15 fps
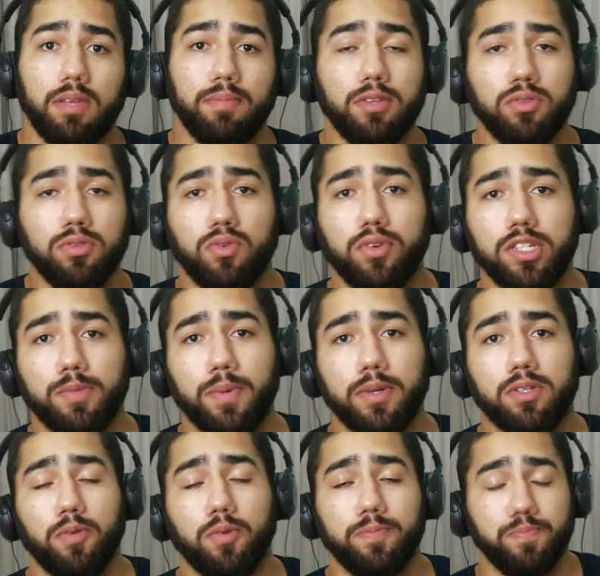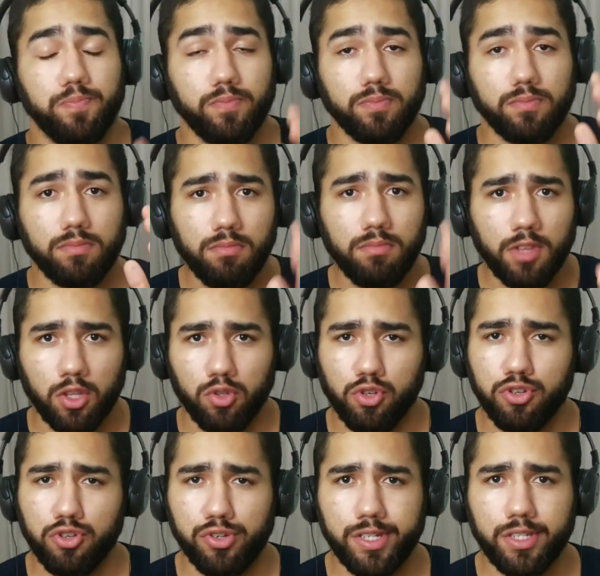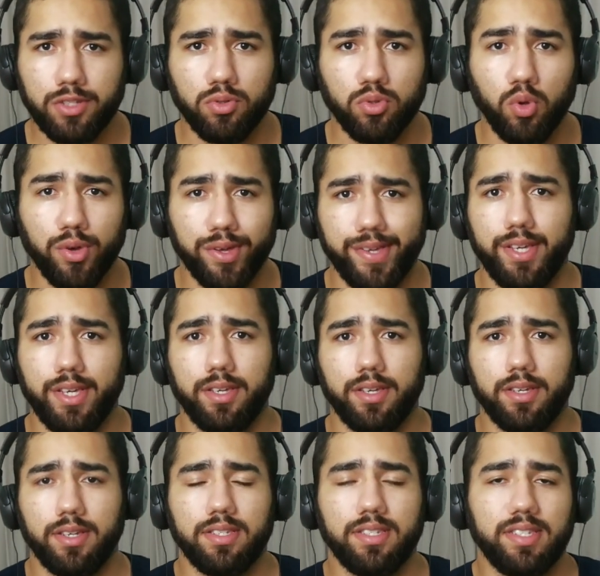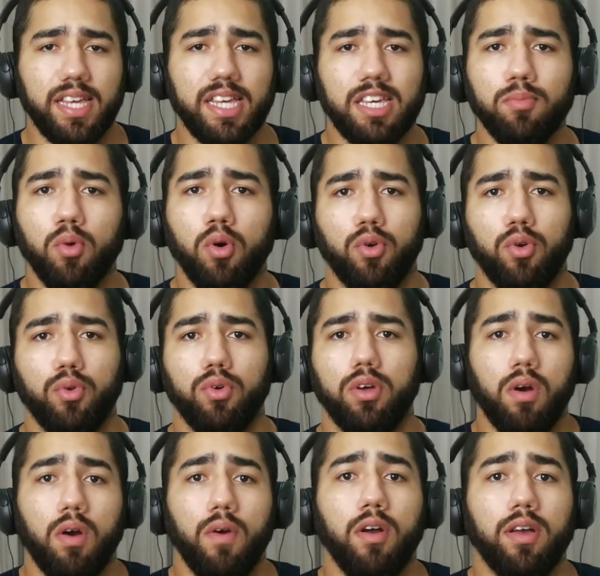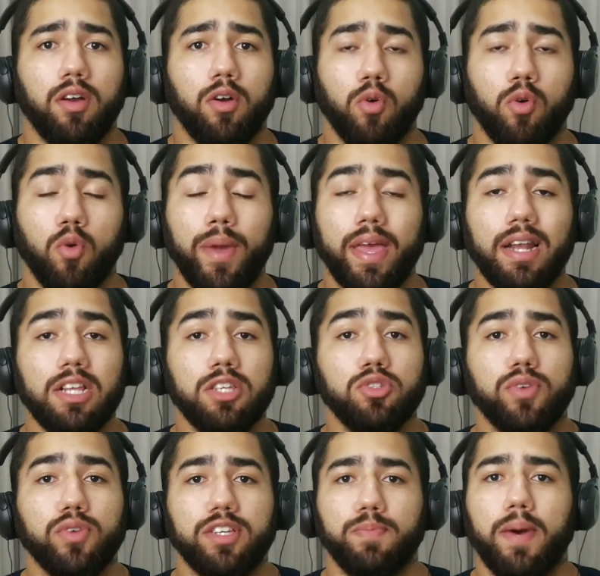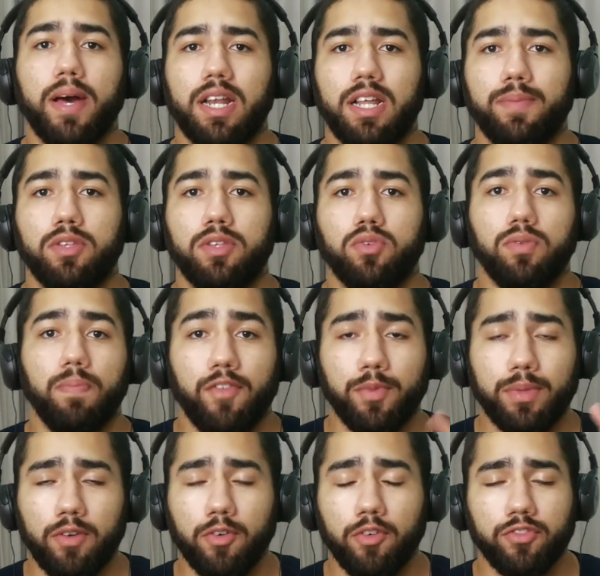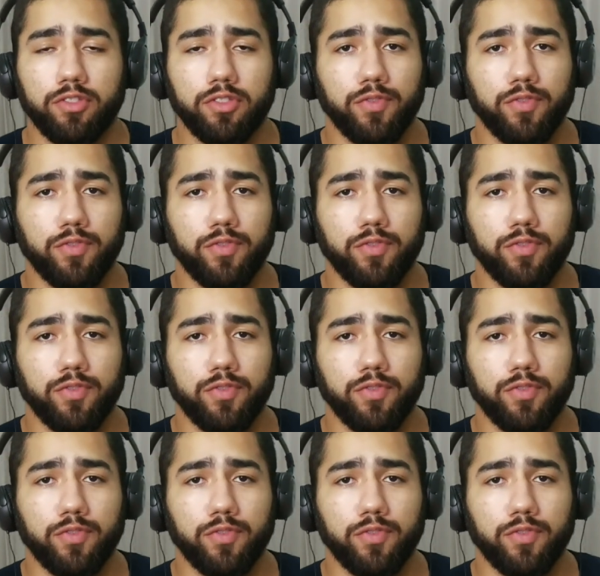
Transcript: Mais uma coisa, pessoal, no jiu-jitsu no gi, sem kimono, qual é, como é que eles usam esse parâmetro? Eu vou estar